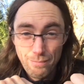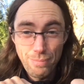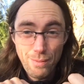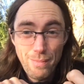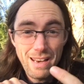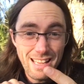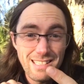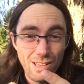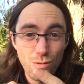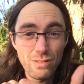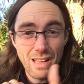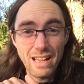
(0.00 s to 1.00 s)
Primera y
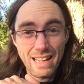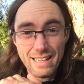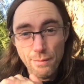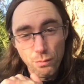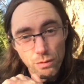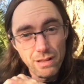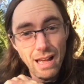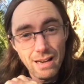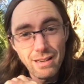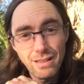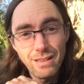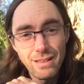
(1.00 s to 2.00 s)
Segunda Guerra
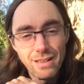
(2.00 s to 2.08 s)
Mundial,